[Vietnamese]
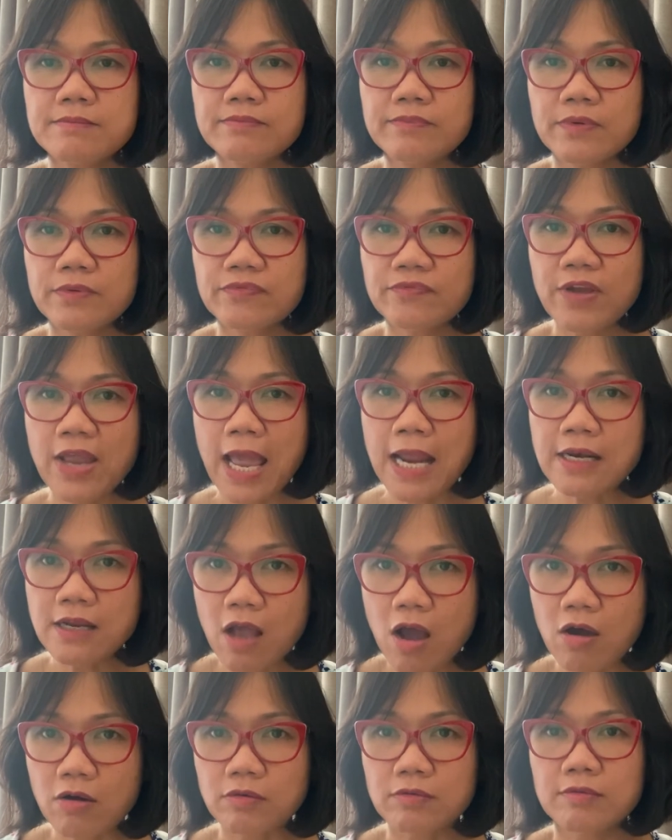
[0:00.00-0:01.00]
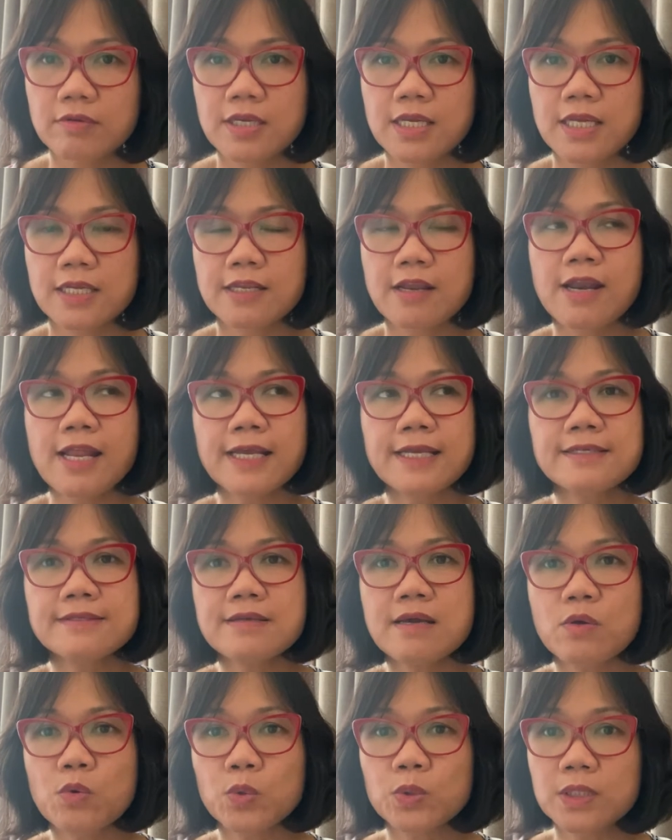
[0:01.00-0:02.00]
phải ăn ngọt đó là cái
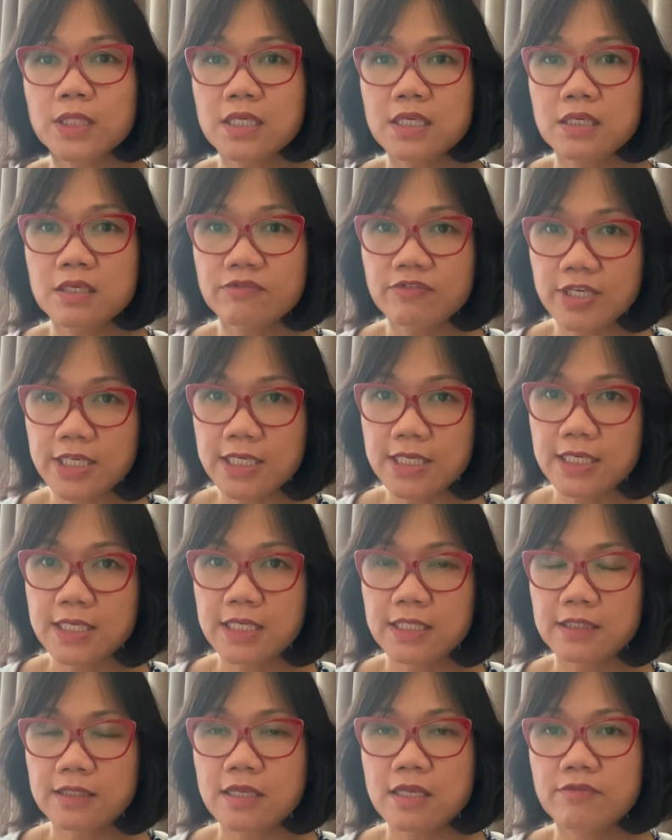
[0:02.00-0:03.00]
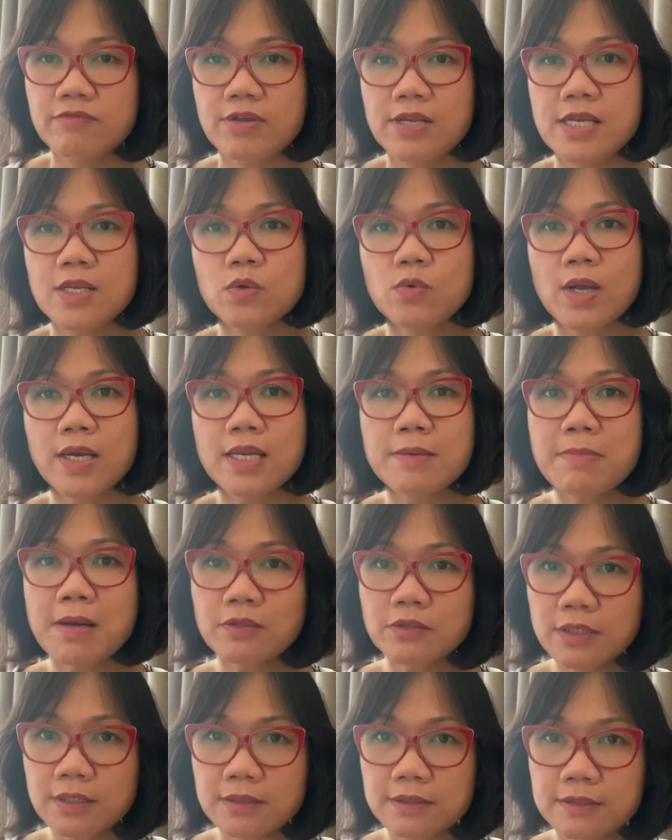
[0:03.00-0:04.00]
giờ của tỳ vị tỳ vị liên quan đến
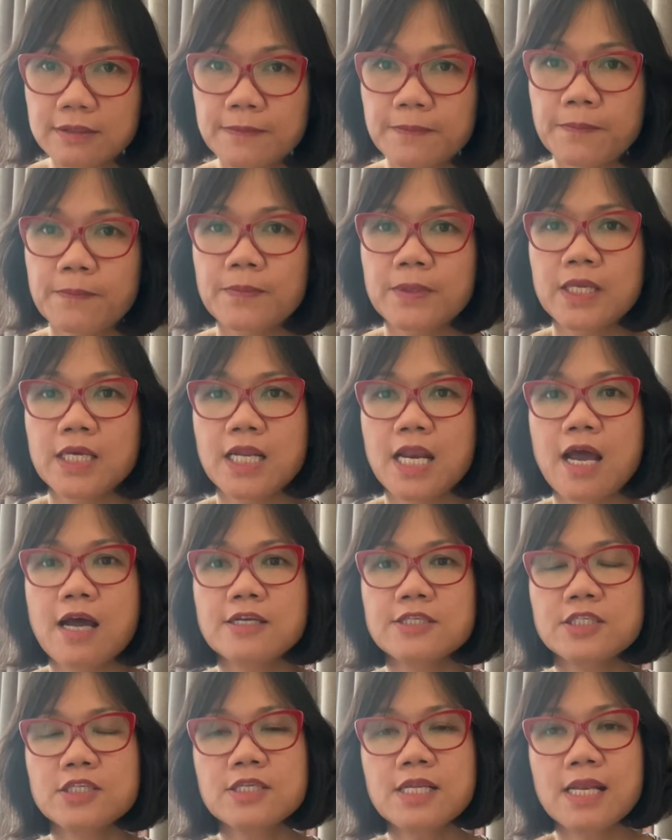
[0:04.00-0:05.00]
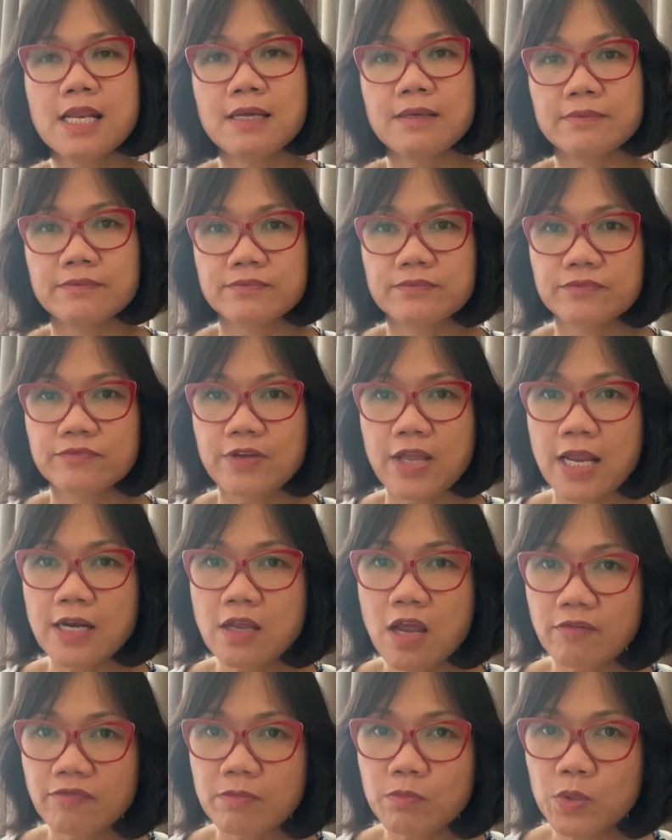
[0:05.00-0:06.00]
bao tử đó cho nên là phải ăn
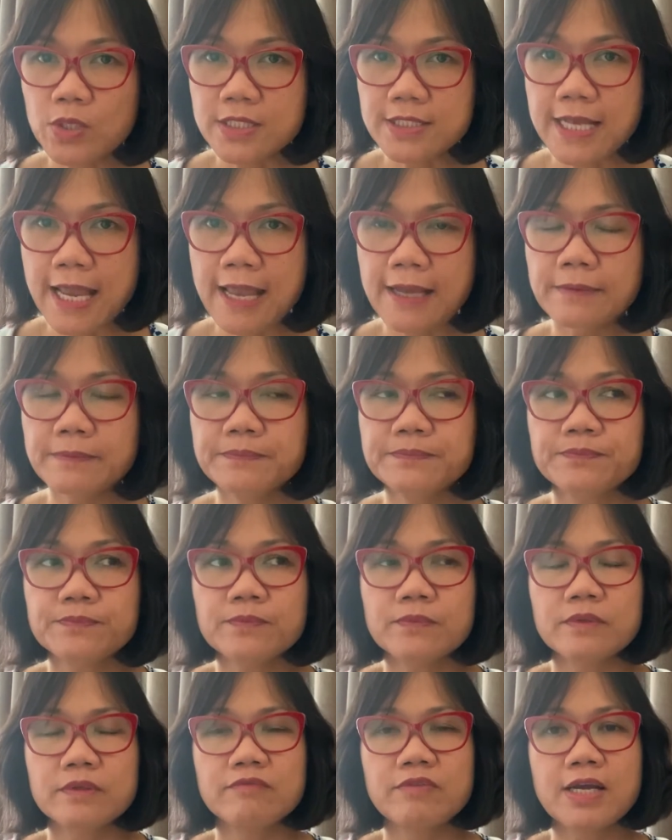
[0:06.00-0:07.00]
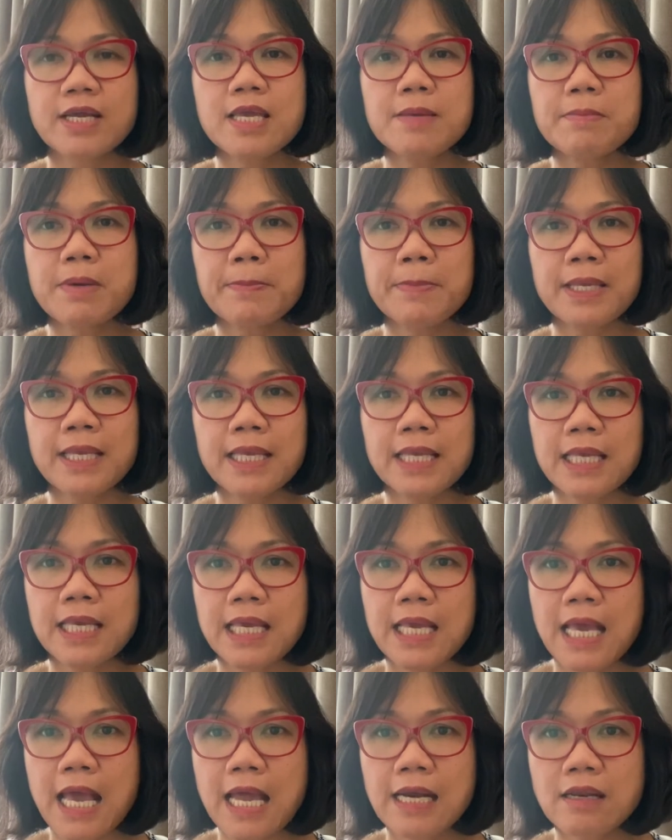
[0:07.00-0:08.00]
ngọt vào buổi sáng và khi mà mình
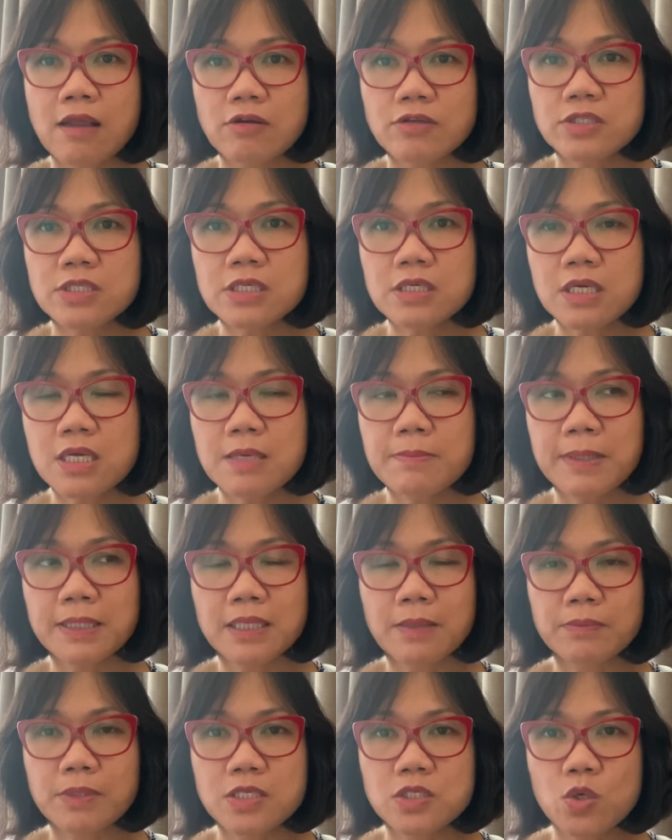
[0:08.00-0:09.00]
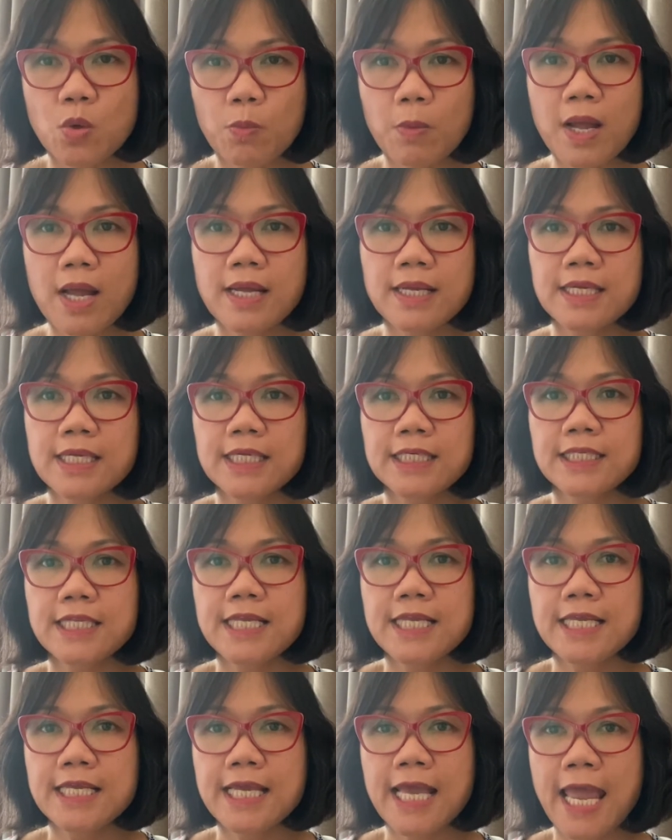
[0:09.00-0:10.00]
ăn ngọt trước khi mình tập thể dục á
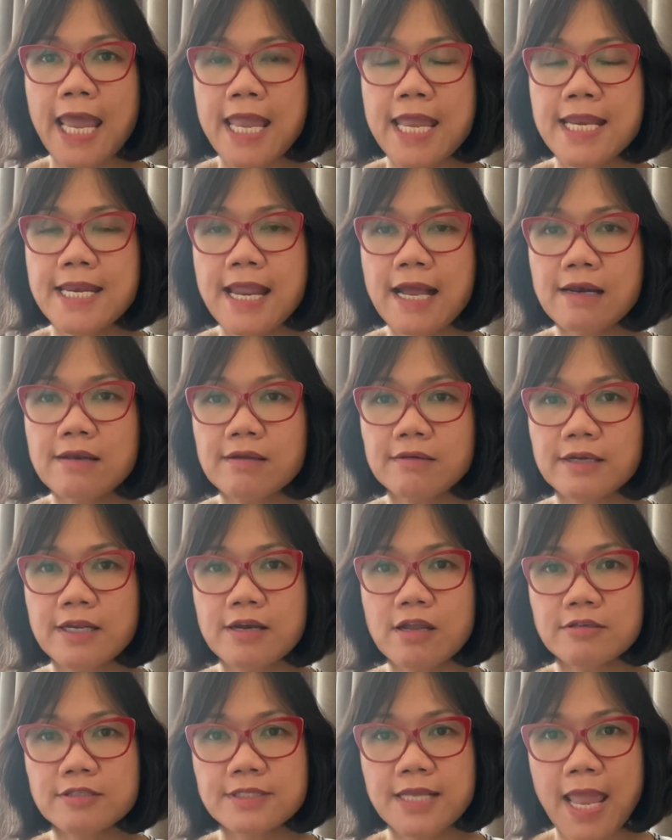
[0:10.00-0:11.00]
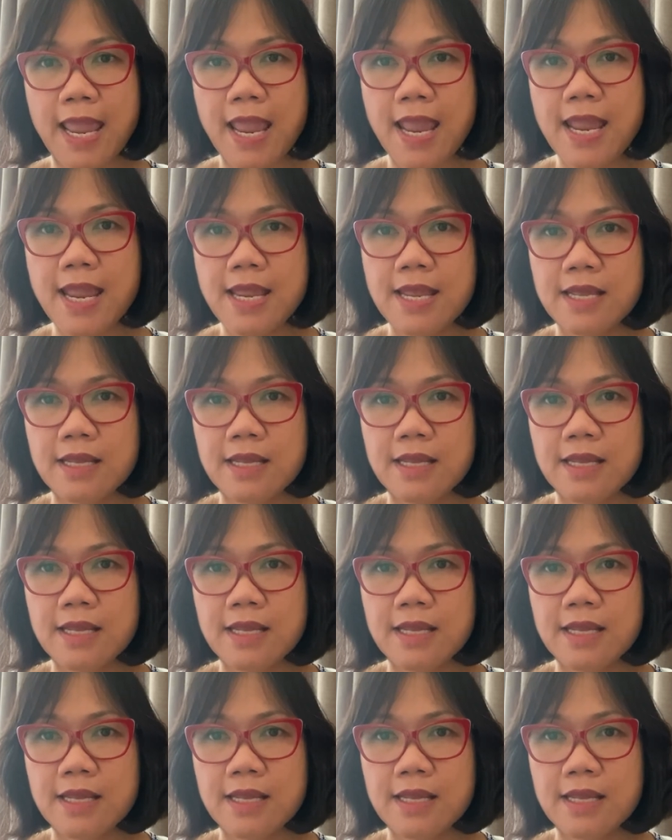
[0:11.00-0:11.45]
thì cái năng lượng đấy nó sẽ